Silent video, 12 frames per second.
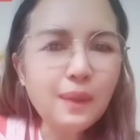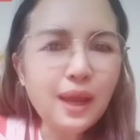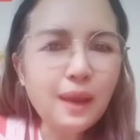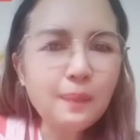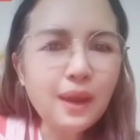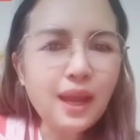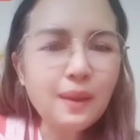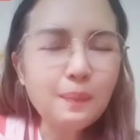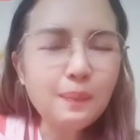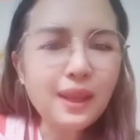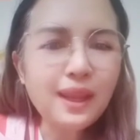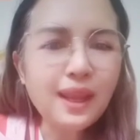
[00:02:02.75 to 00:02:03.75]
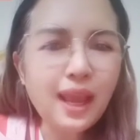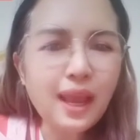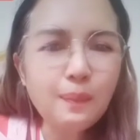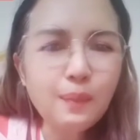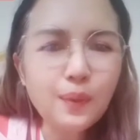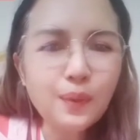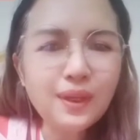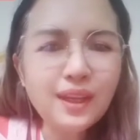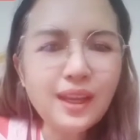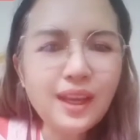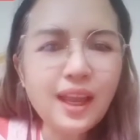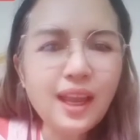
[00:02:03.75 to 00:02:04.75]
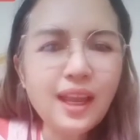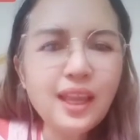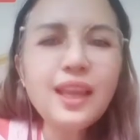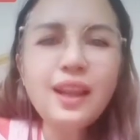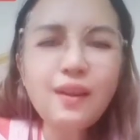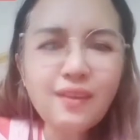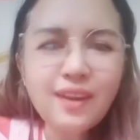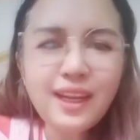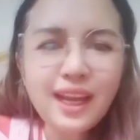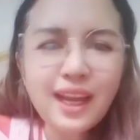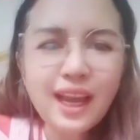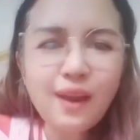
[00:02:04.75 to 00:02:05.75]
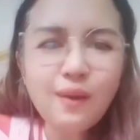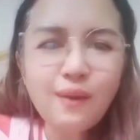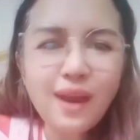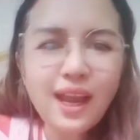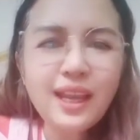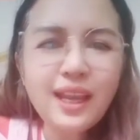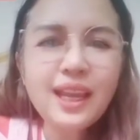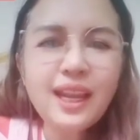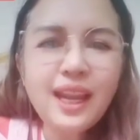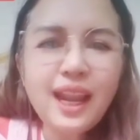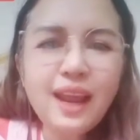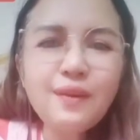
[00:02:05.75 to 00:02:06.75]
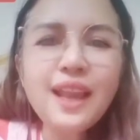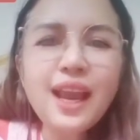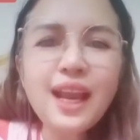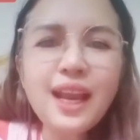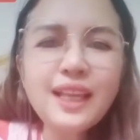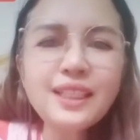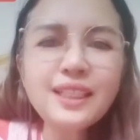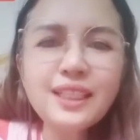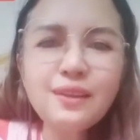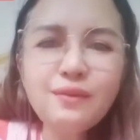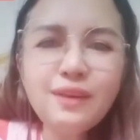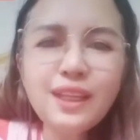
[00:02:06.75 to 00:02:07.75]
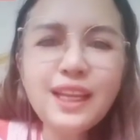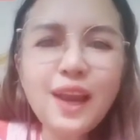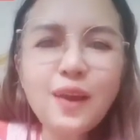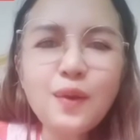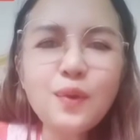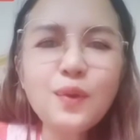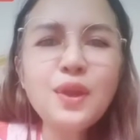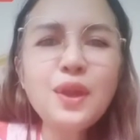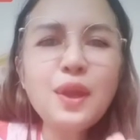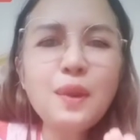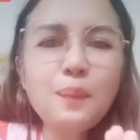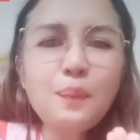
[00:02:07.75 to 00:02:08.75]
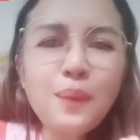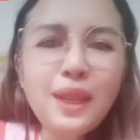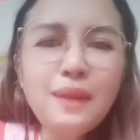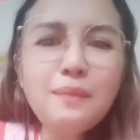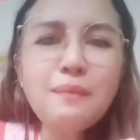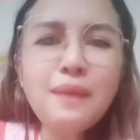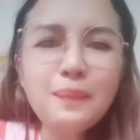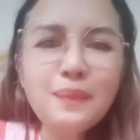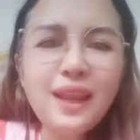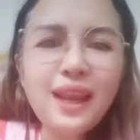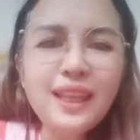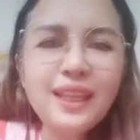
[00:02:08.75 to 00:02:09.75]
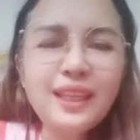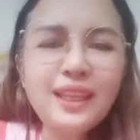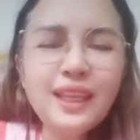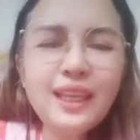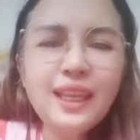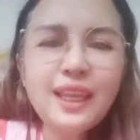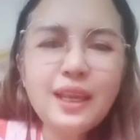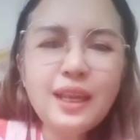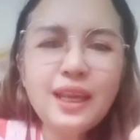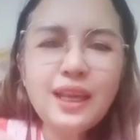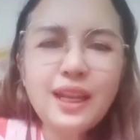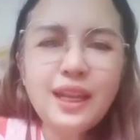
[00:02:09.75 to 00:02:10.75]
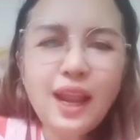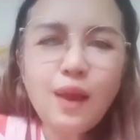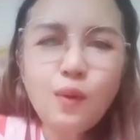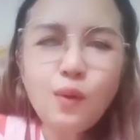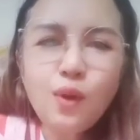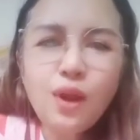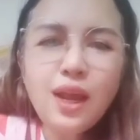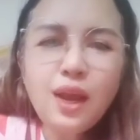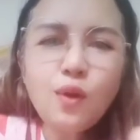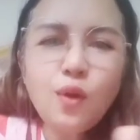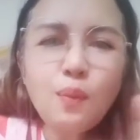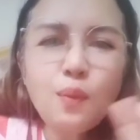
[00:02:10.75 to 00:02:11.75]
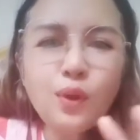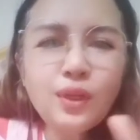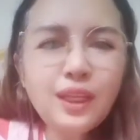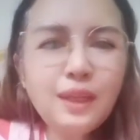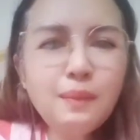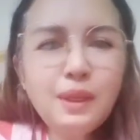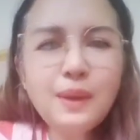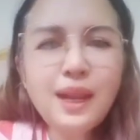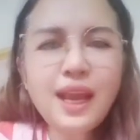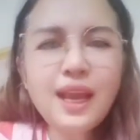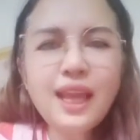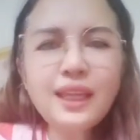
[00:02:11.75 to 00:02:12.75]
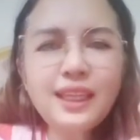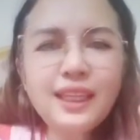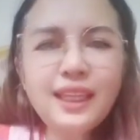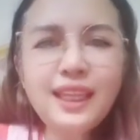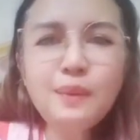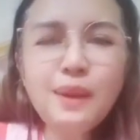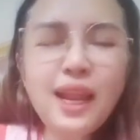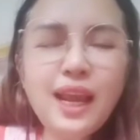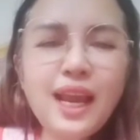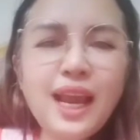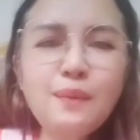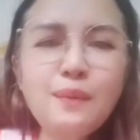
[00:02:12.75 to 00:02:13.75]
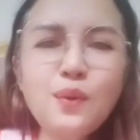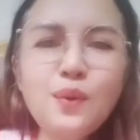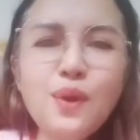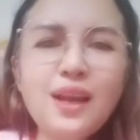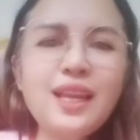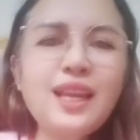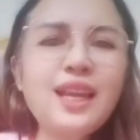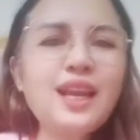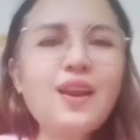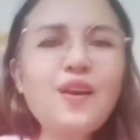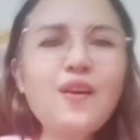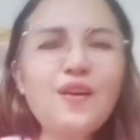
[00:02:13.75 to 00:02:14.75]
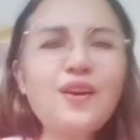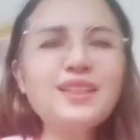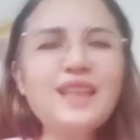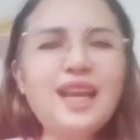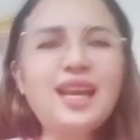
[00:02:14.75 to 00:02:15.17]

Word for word: พาไปไปหาผลนะคะเราก็เลือกเอาว่าเราอยากให้ชีวิตเราเป็นแบบไหน เราเลือกคบคนที่มีพลังงานดีๆ พลังงานบวก ก็จะ